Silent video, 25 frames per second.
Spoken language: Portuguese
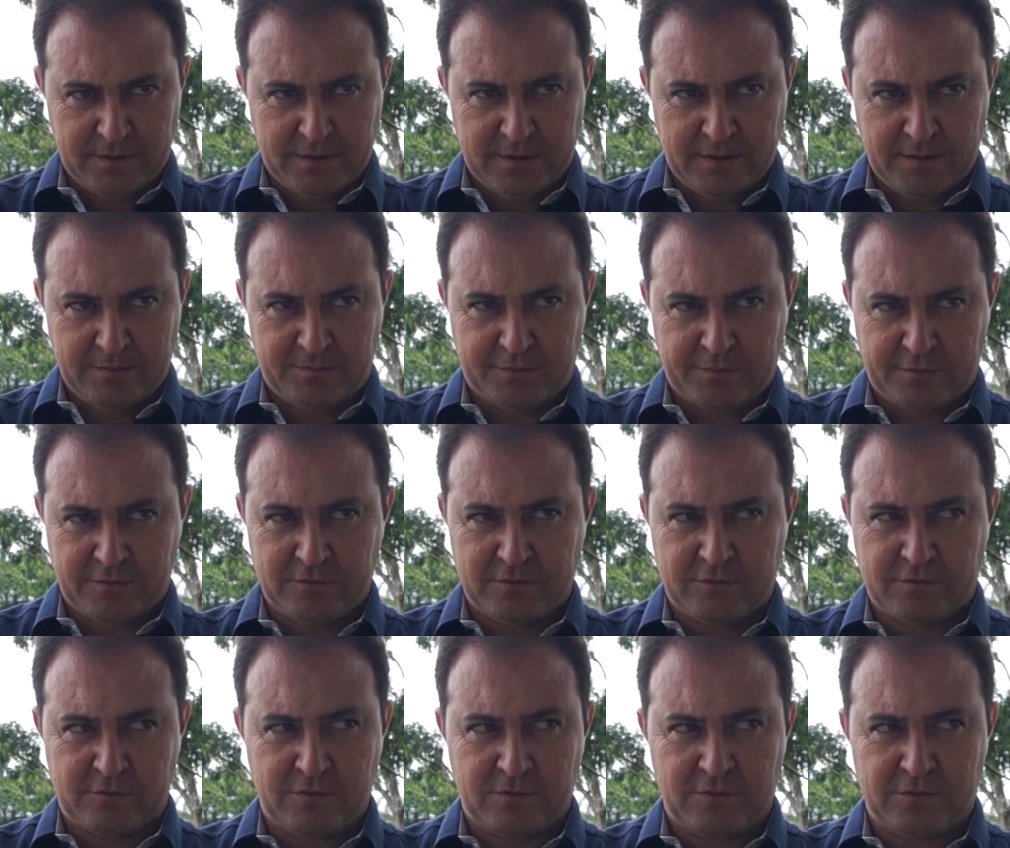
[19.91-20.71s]
em
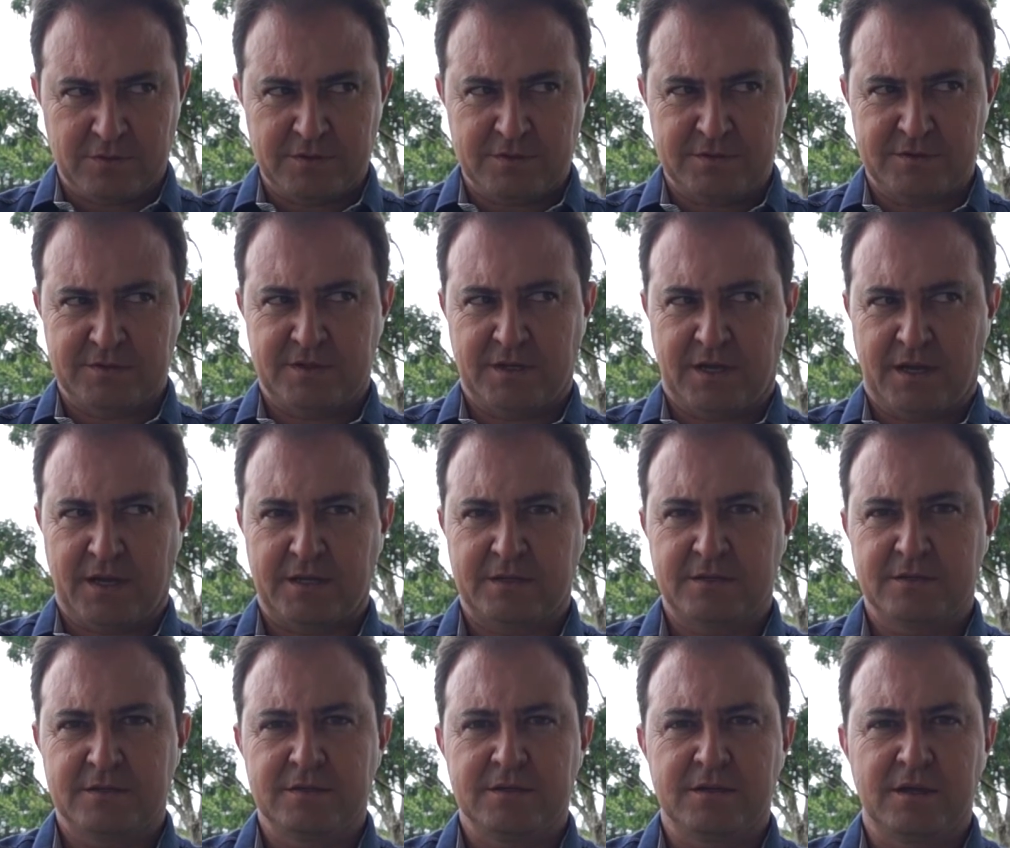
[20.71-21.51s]
produtores já
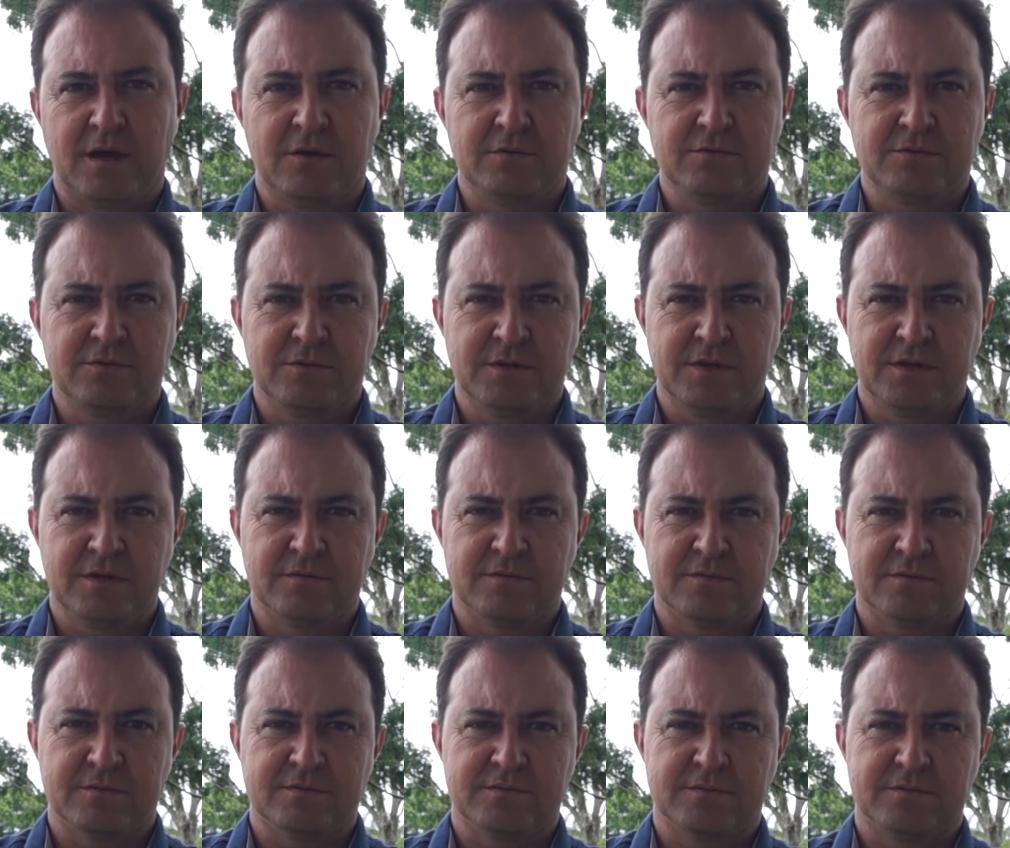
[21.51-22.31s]
de alto
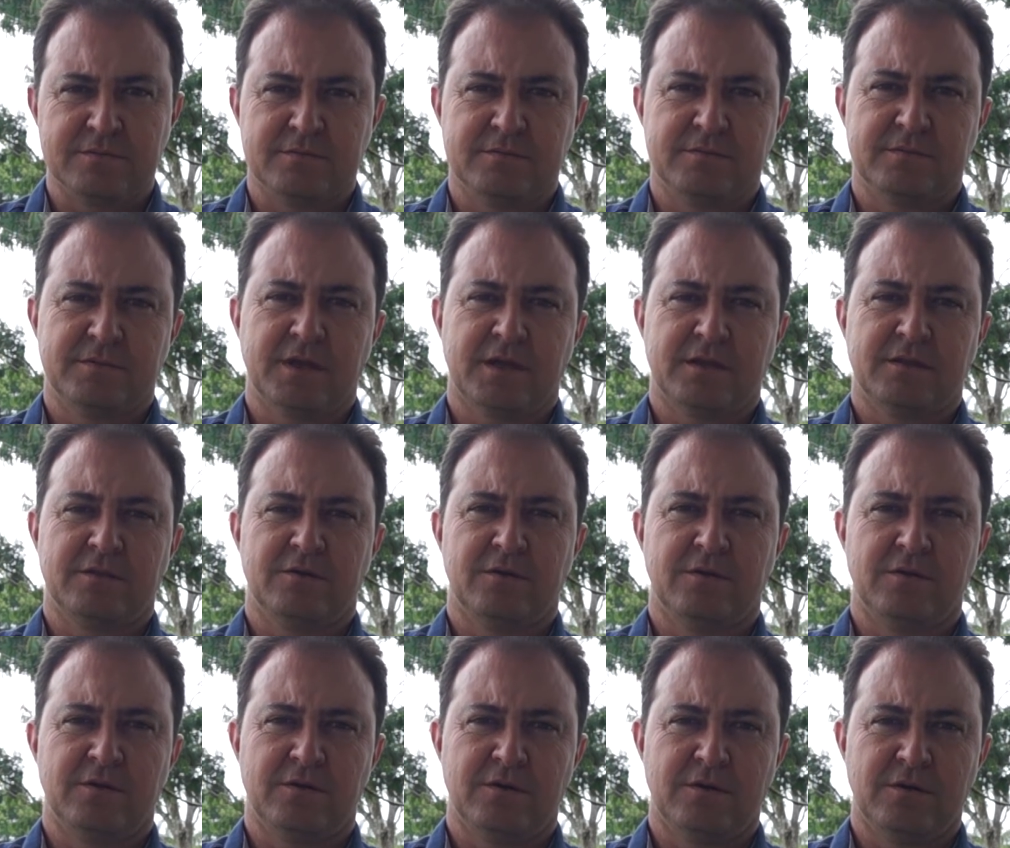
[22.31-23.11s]
nível,
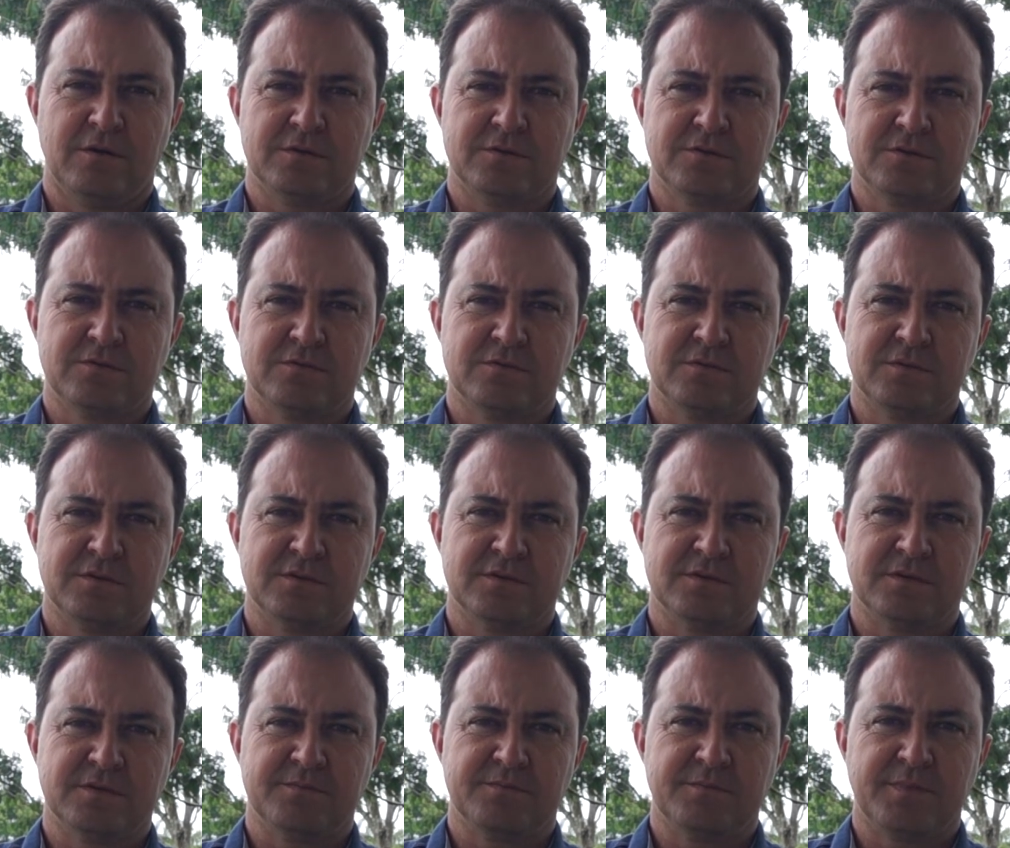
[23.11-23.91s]
tecnológico,
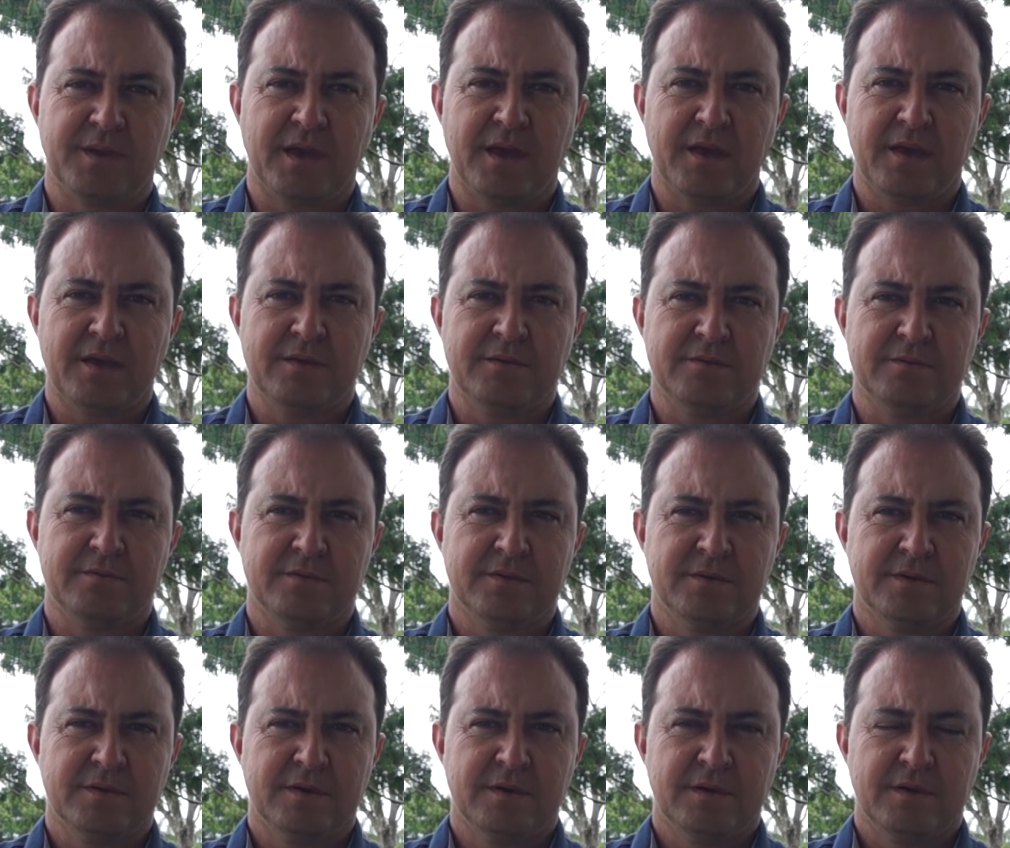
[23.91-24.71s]
desempenho,
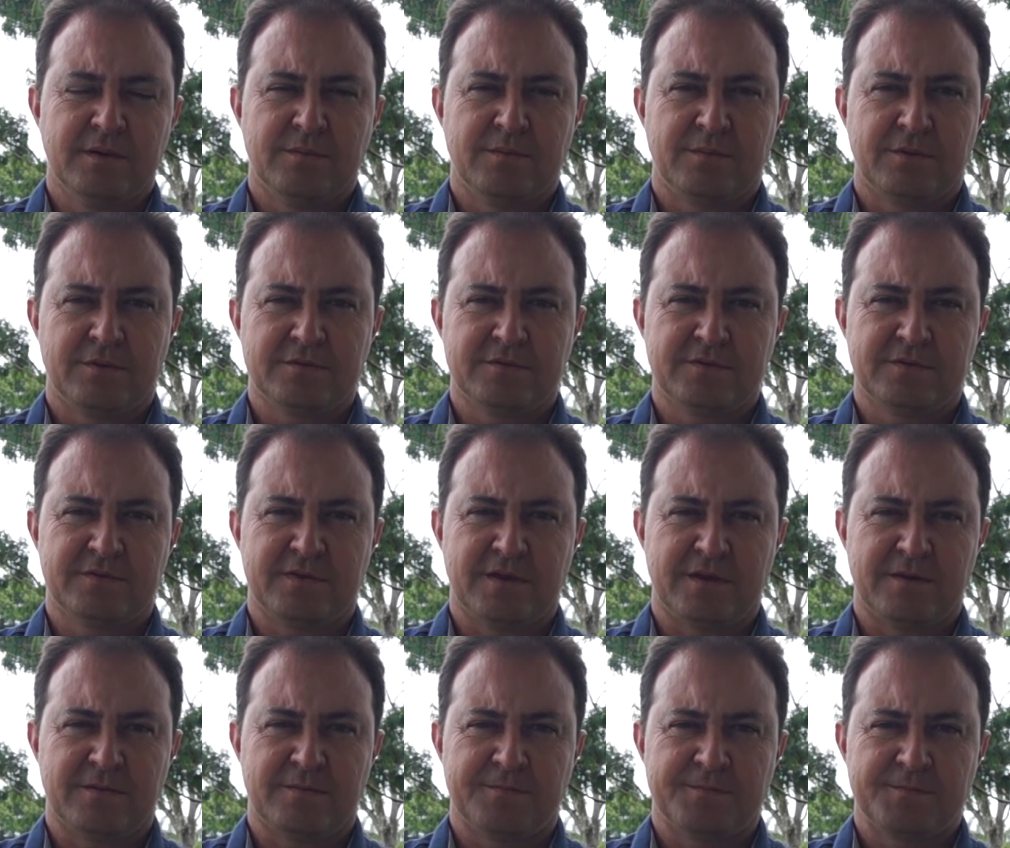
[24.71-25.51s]

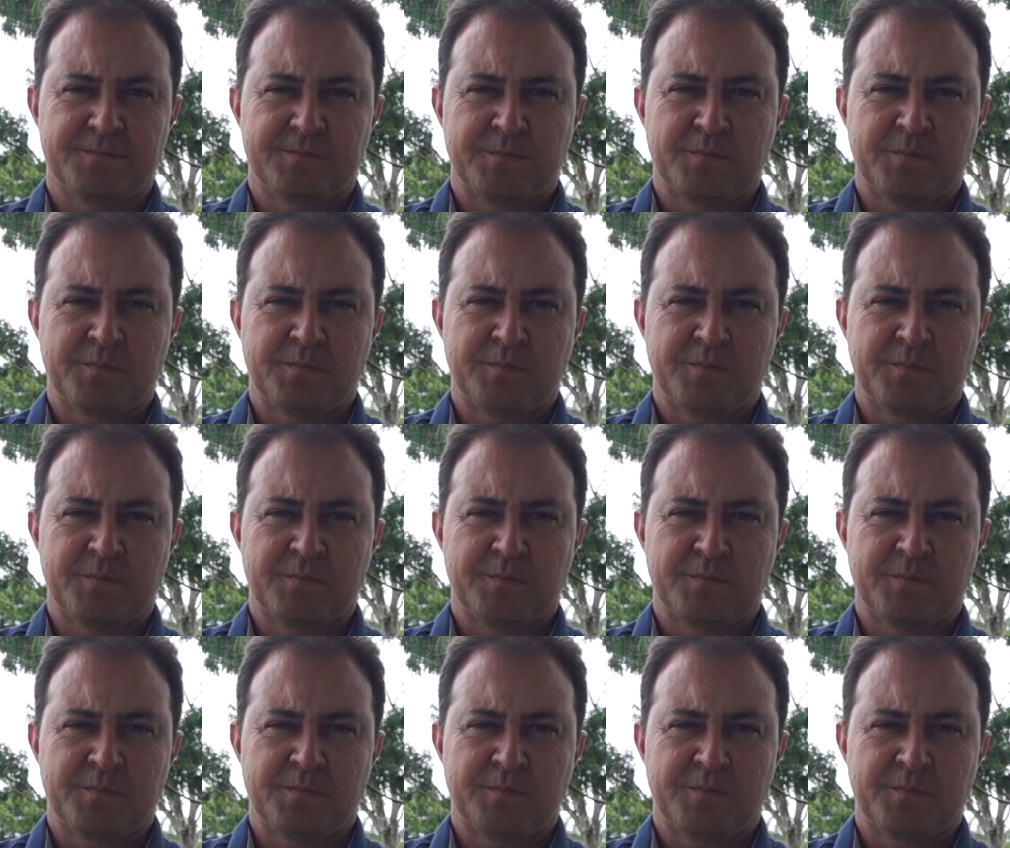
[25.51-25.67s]
produção.